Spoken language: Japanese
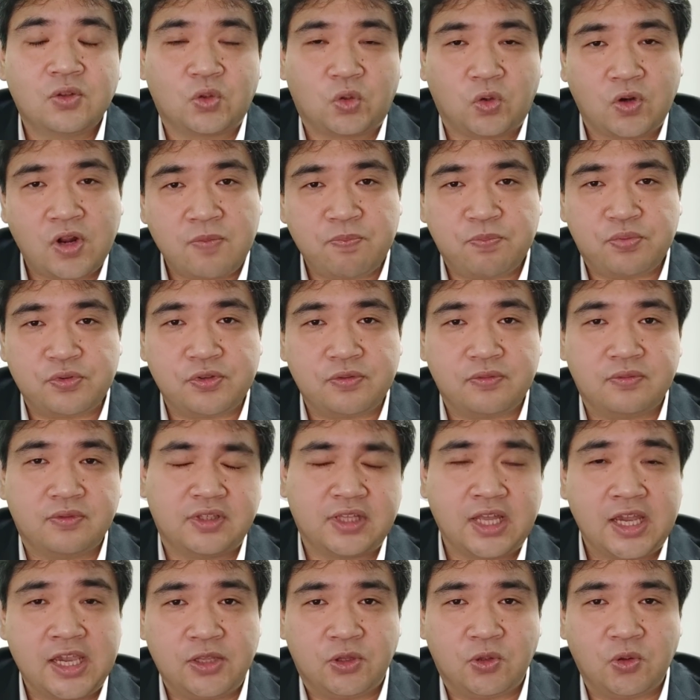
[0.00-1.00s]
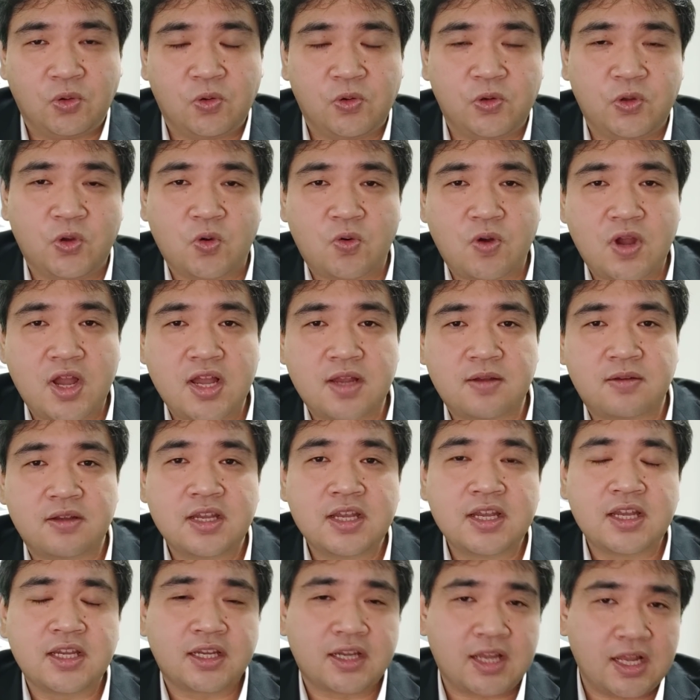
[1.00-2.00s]
トランプ大統領は
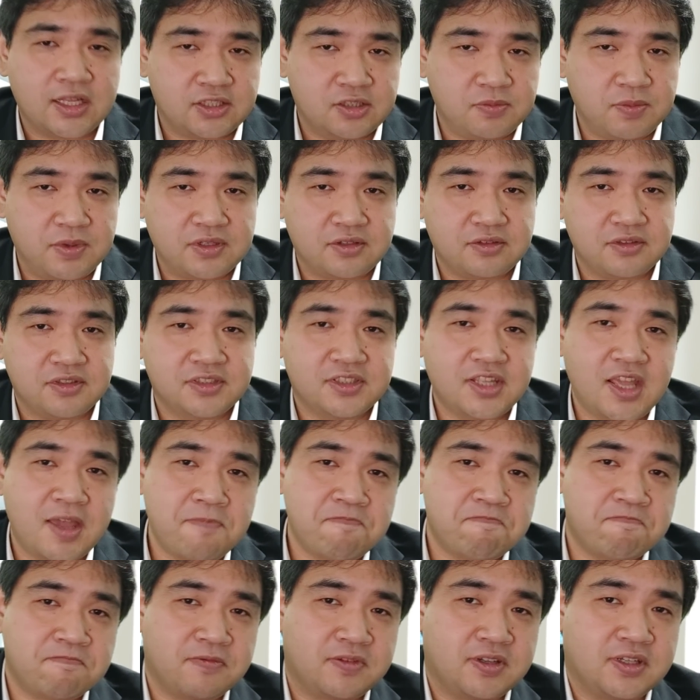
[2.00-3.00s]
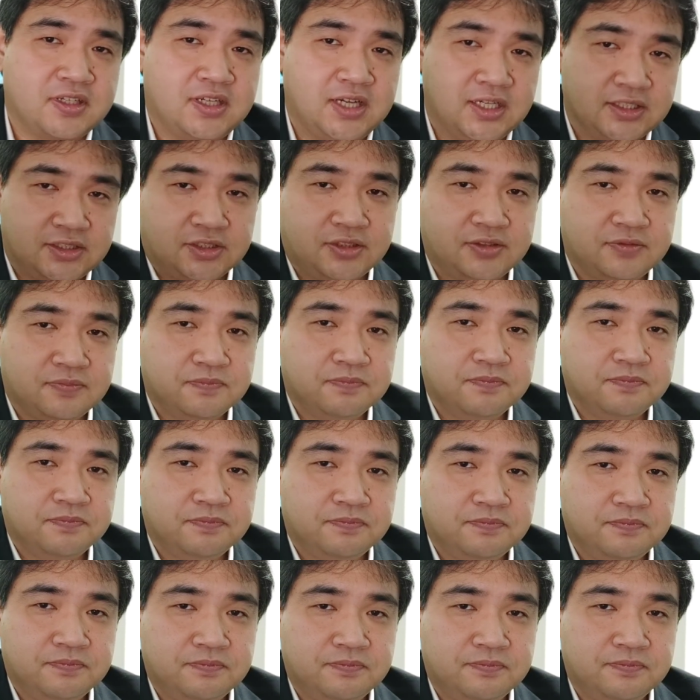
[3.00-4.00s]
勝つべくして勝つ
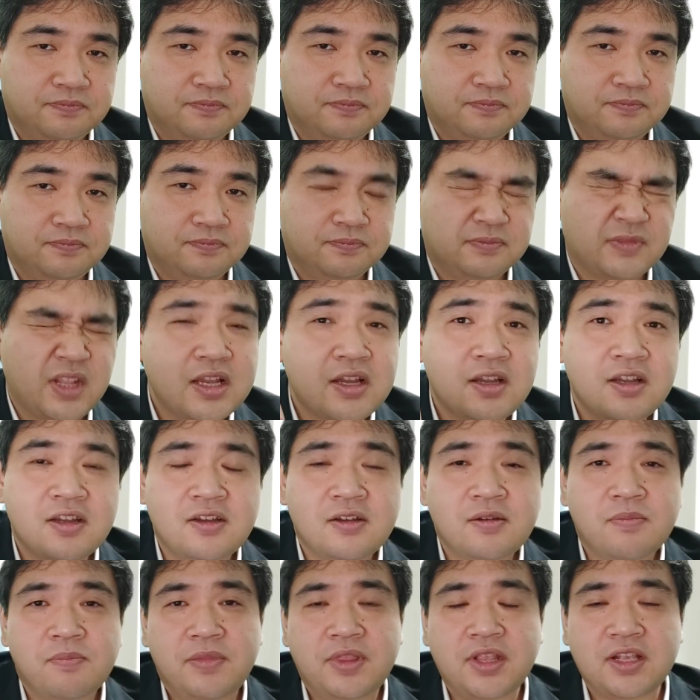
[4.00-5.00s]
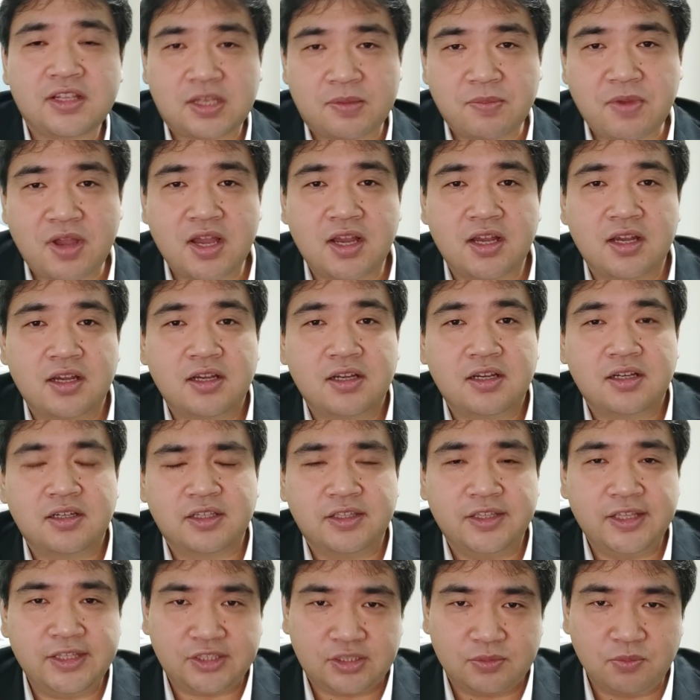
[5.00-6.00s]
皆様
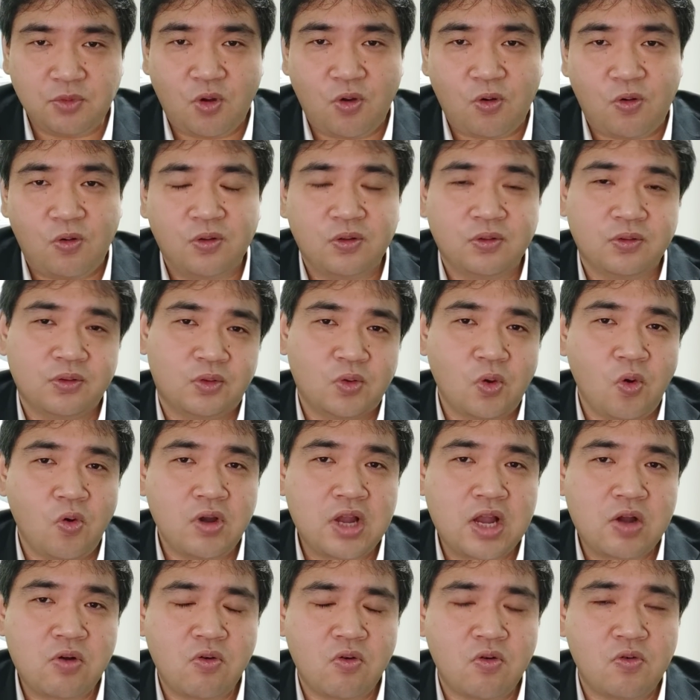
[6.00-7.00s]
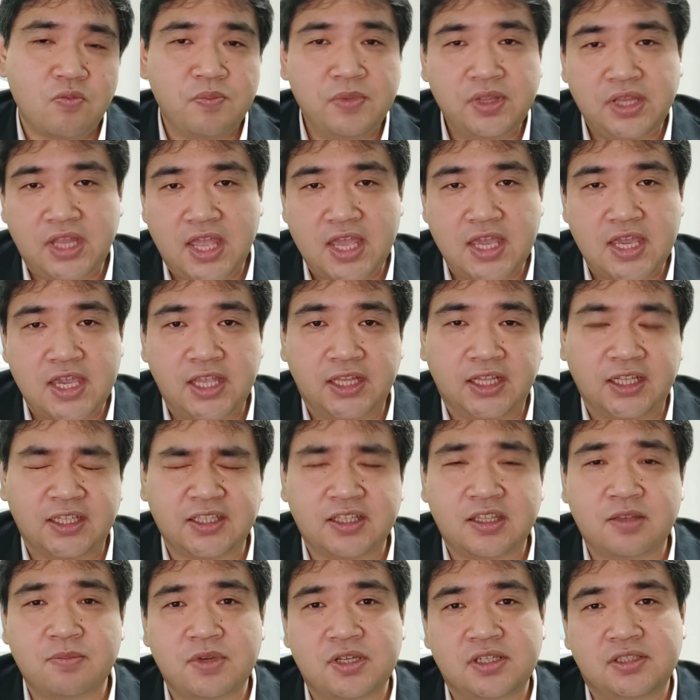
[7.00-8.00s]
いつも動画を見ていた
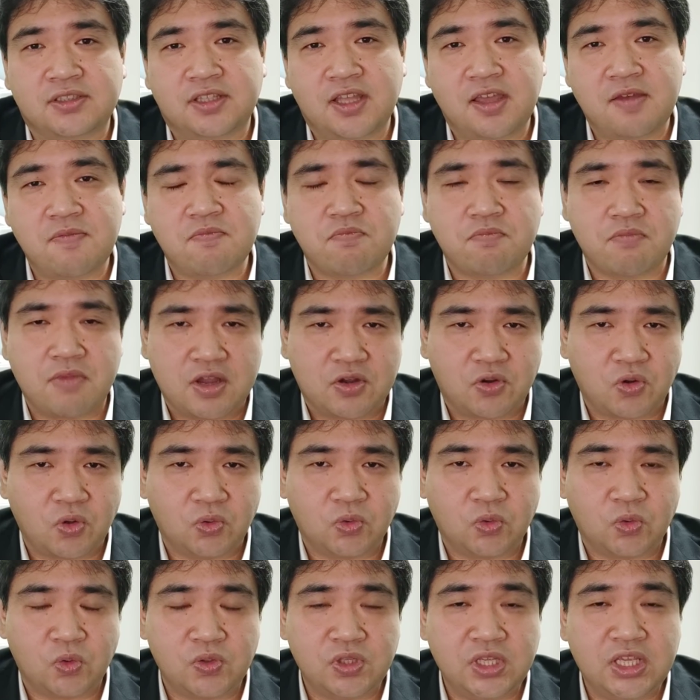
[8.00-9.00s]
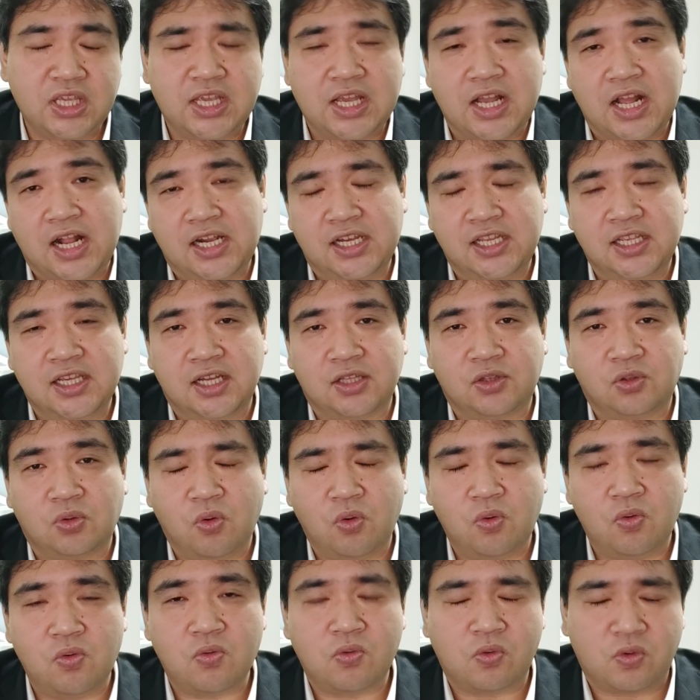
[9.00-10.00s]
だきまして誠にありが
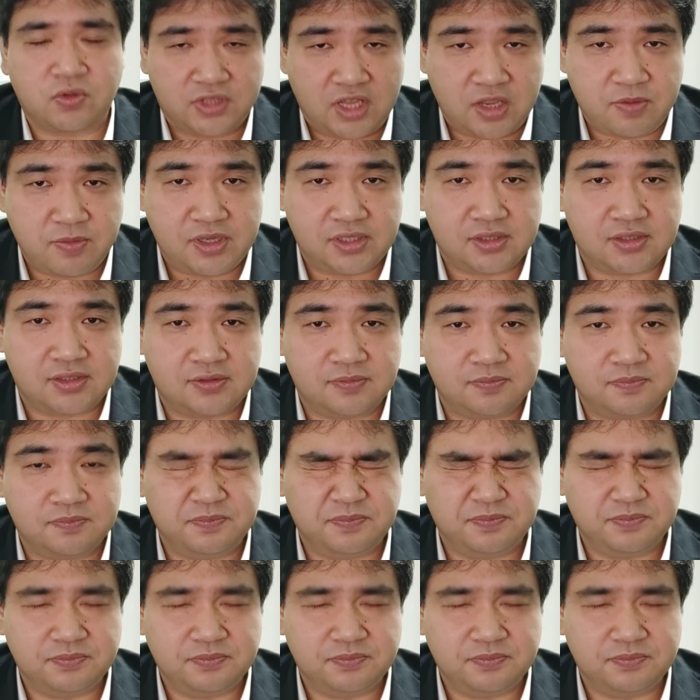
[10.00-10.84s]
とうございます